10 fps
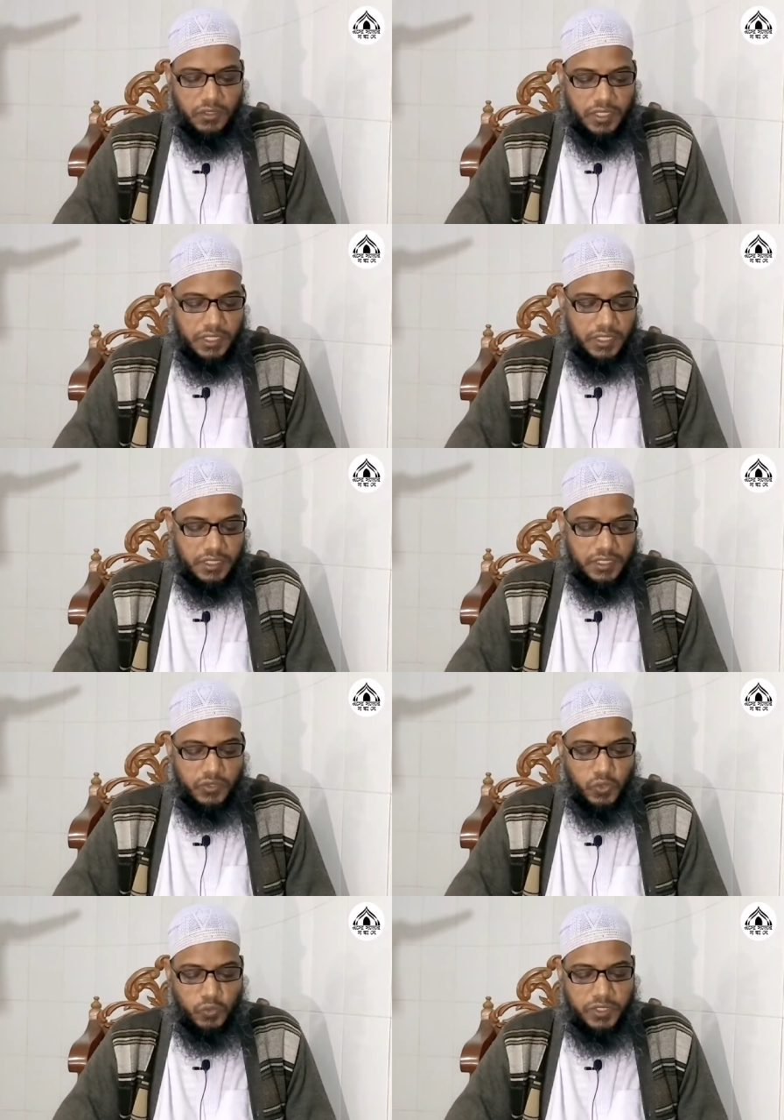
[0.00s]
অনেক
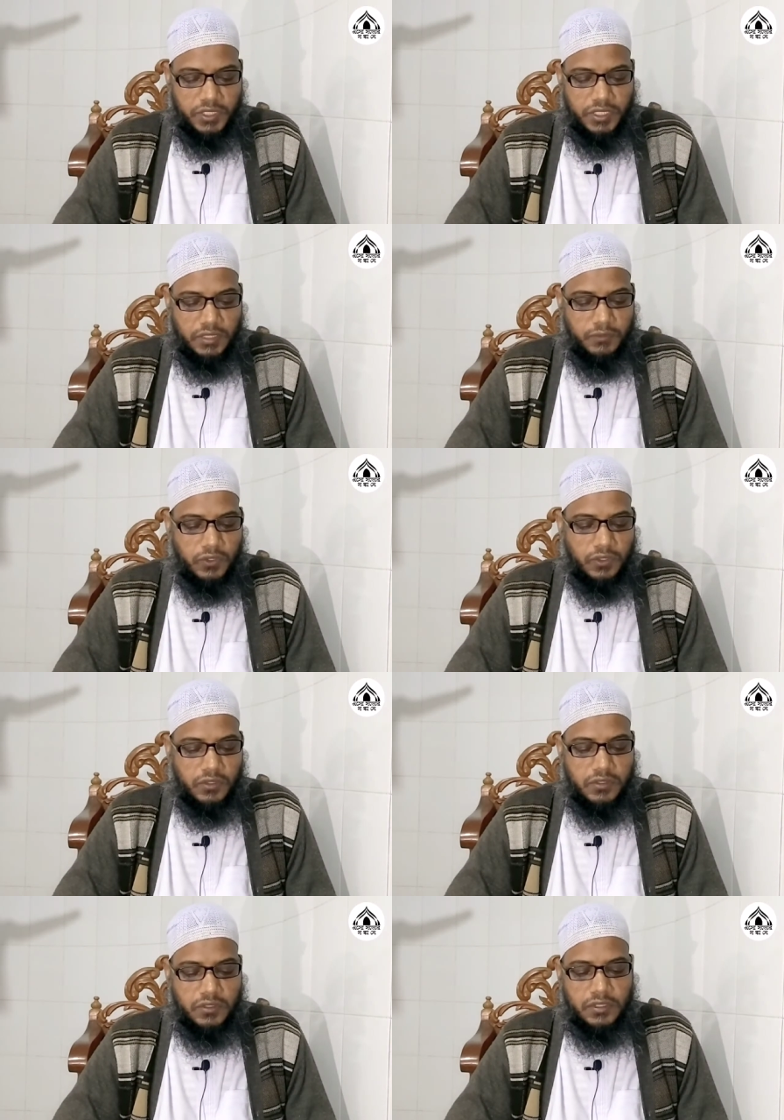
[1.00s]
ইউটিউবে এবং
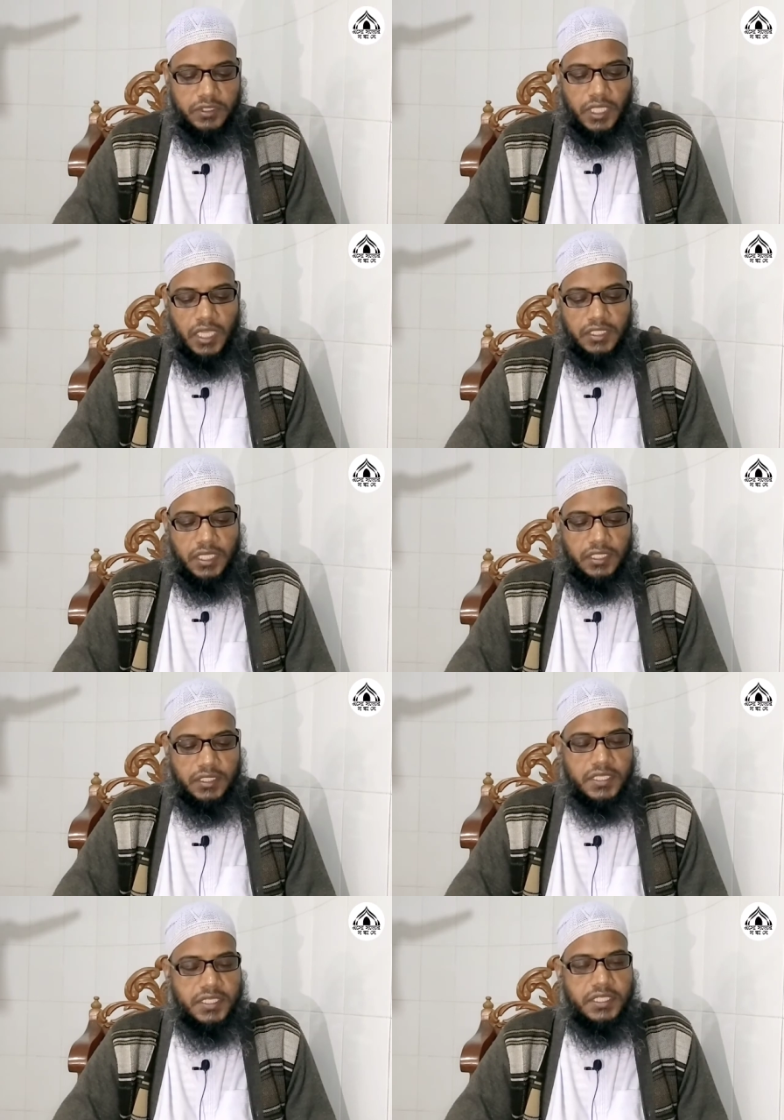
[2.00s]
দেখা যায়
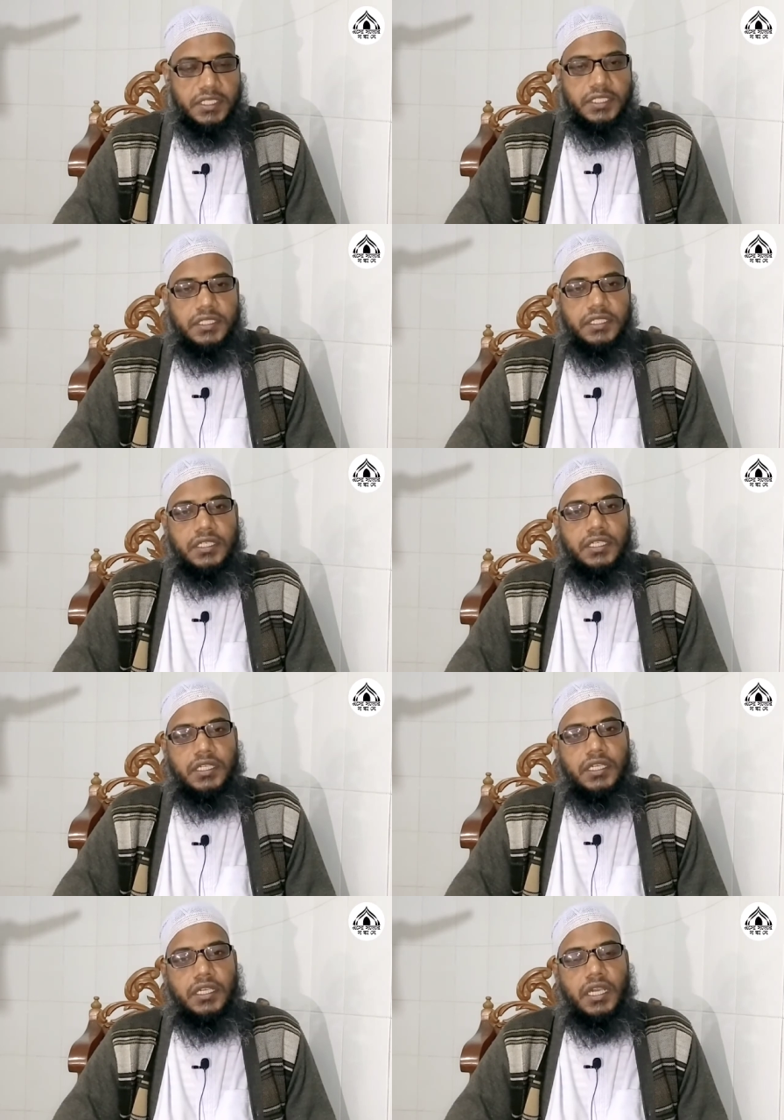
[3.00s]
দেশে
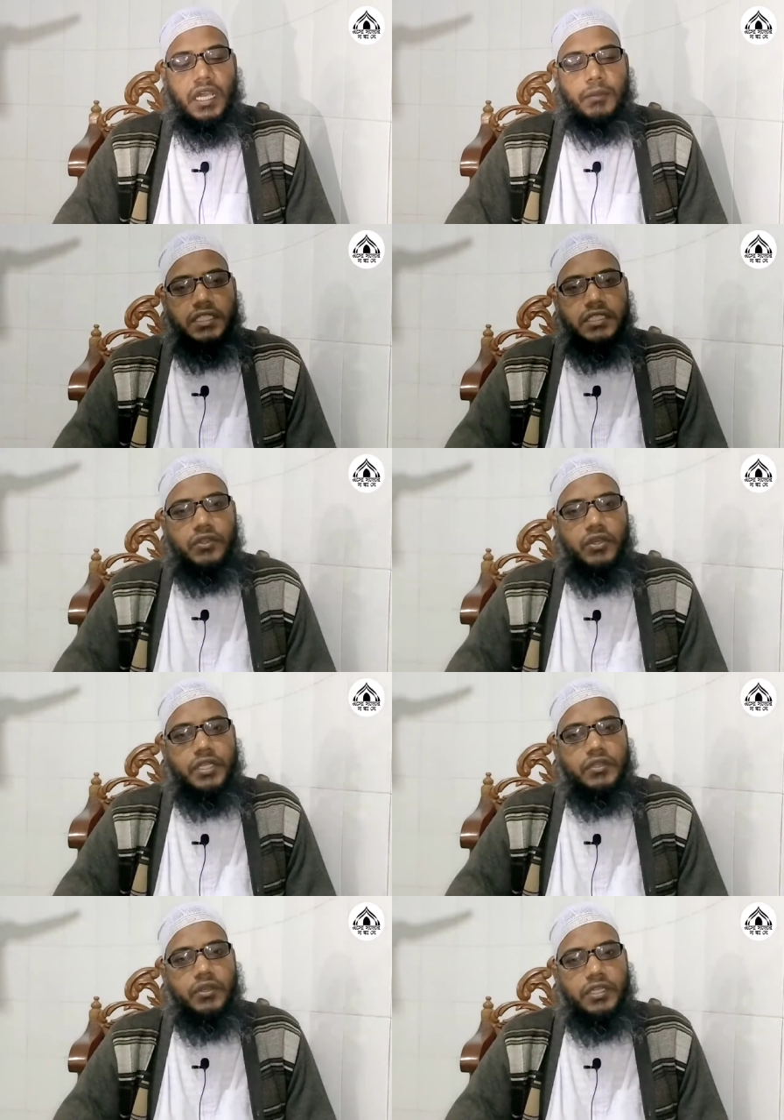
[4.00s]
আমাদের
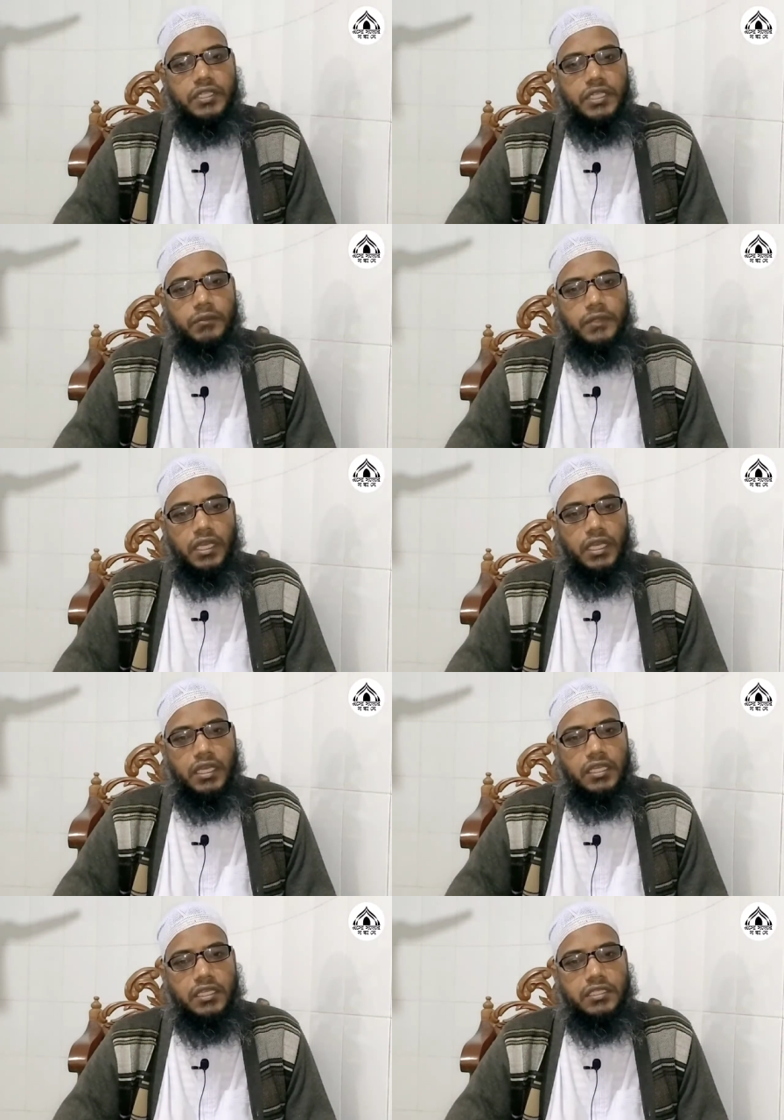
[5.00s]
ঘরে ঘরে আমরা
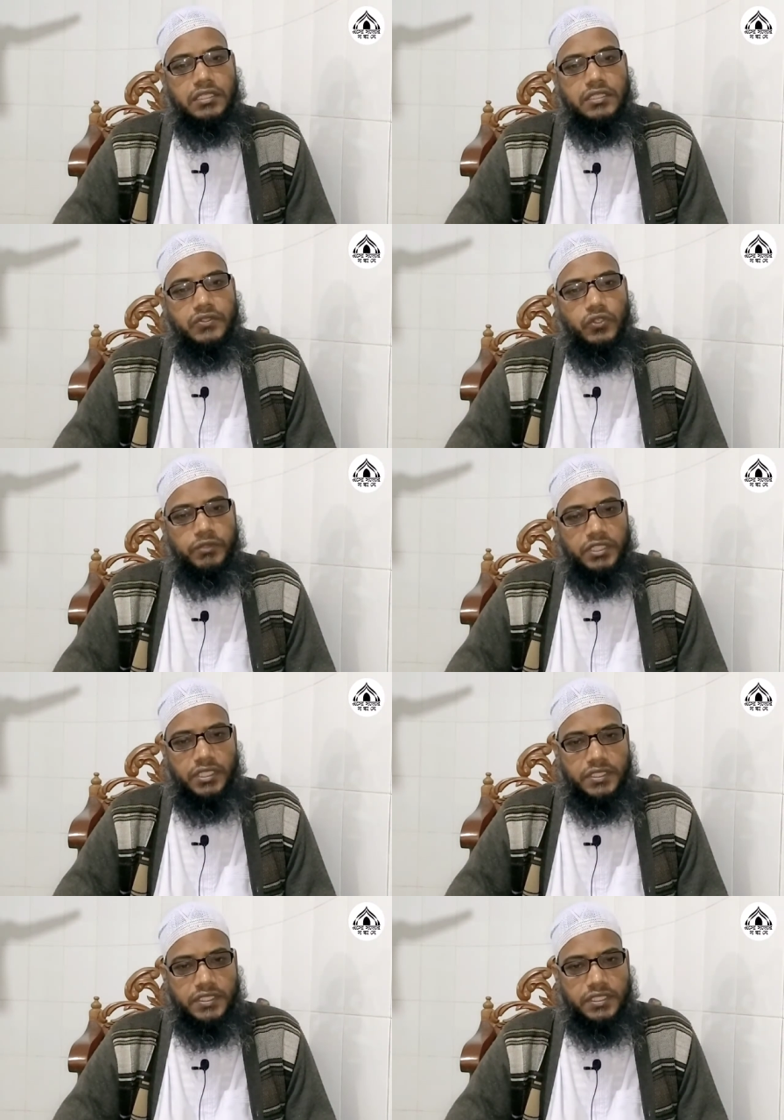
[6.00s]
ছবি
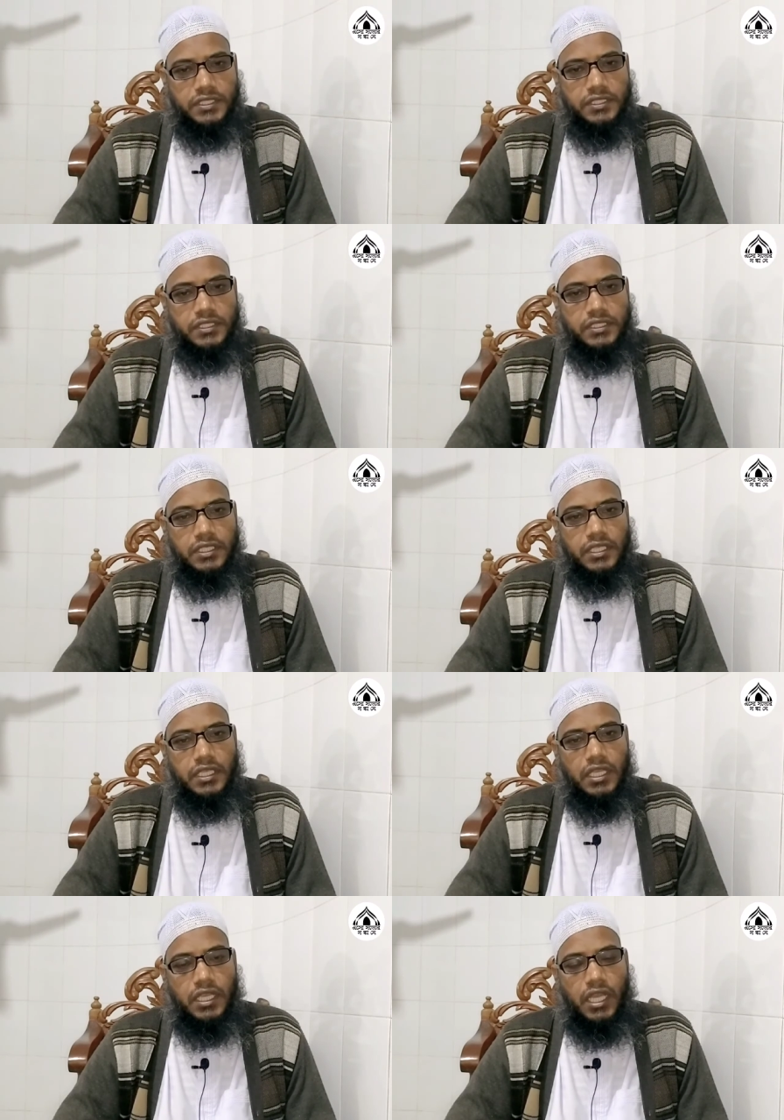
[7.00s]
দেখছি
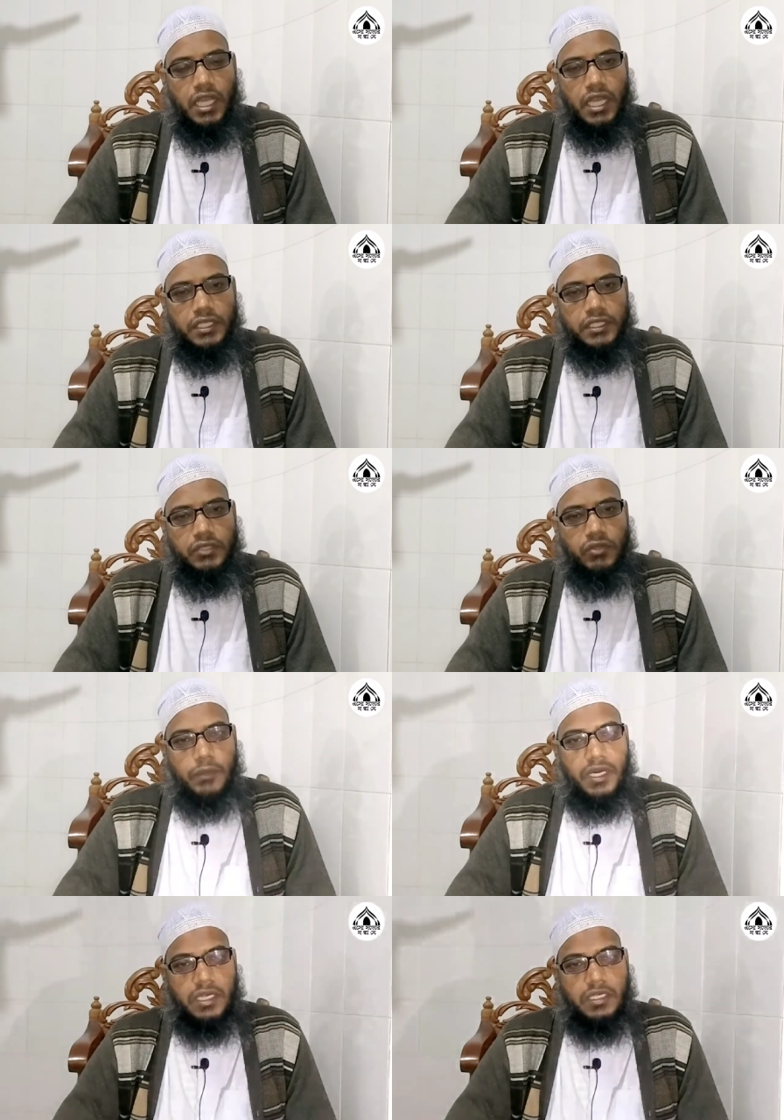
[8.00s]
আর কেউ
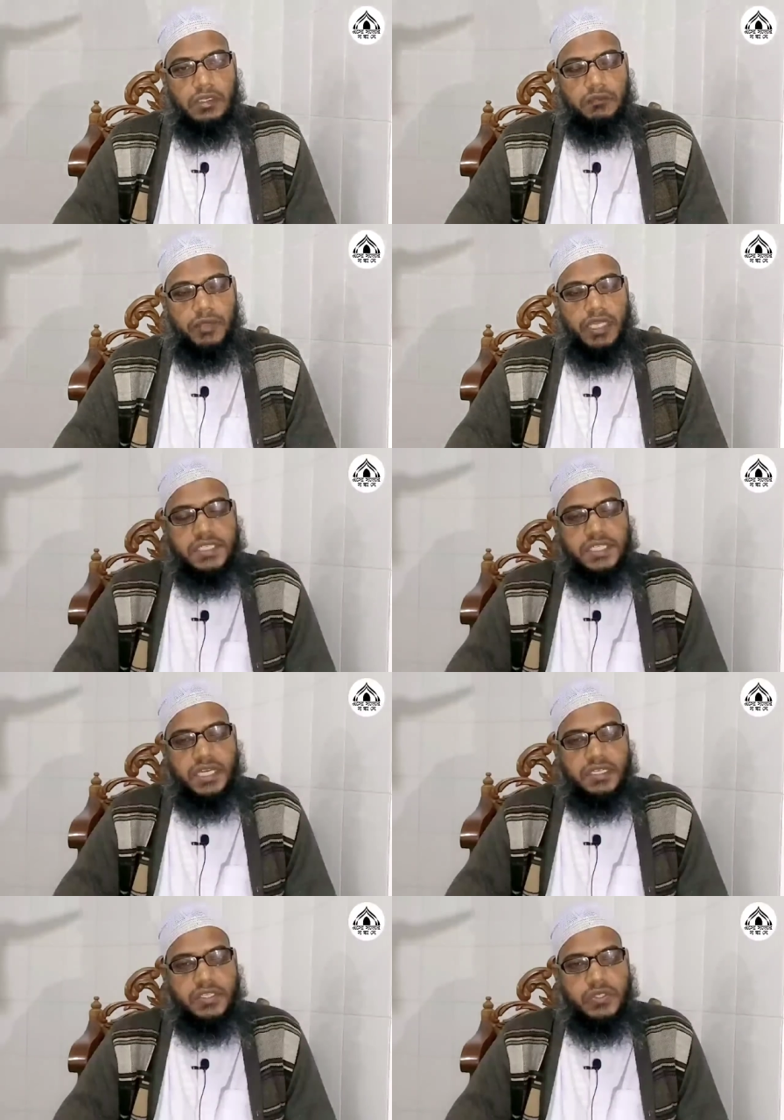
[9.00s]
আবার
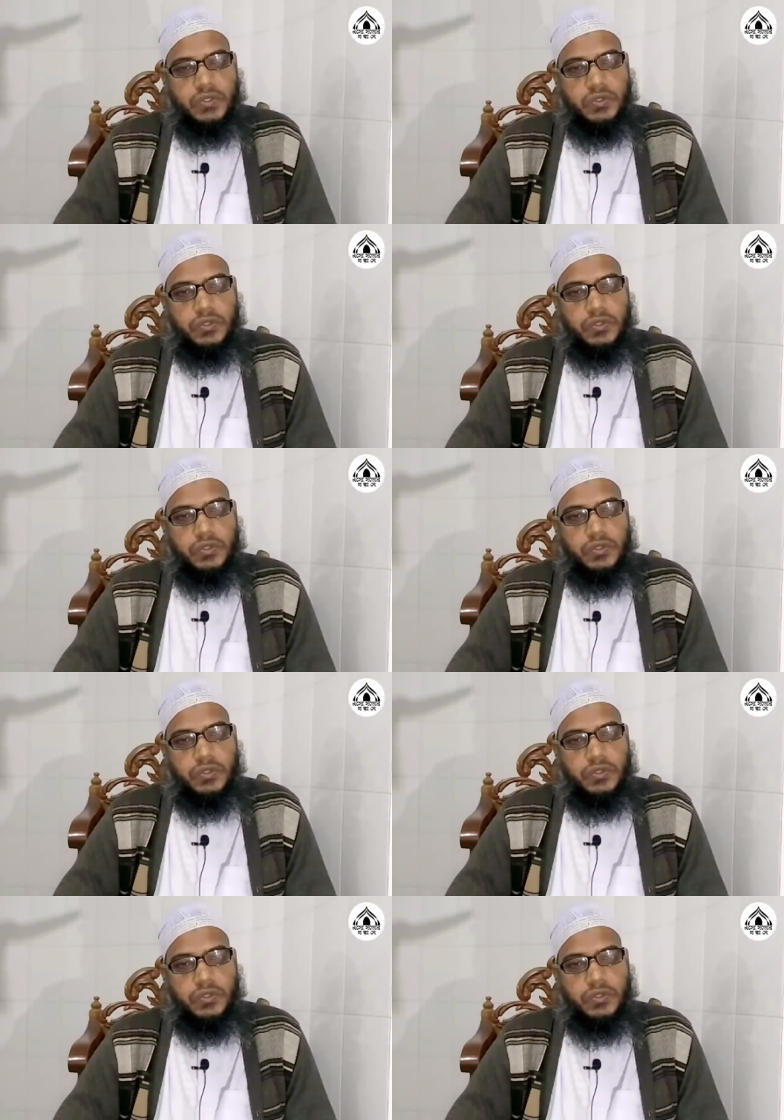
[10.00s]
ভাস্কর্য